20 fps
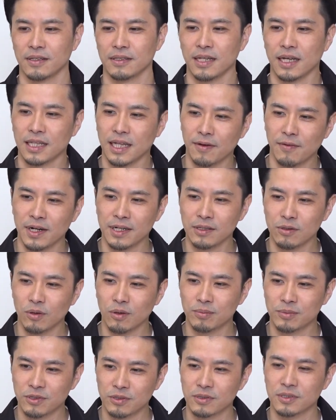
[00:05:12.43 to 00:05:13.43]
7割
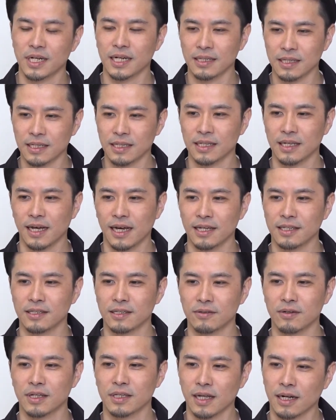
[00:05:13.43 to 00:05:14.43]
5分ぐらい入っ
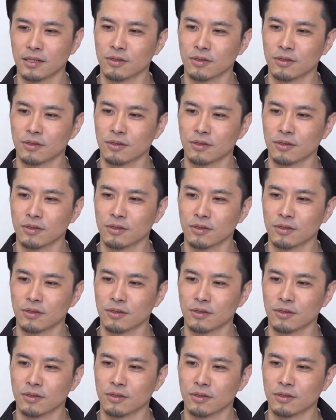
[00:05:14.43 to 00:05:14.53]
てくれた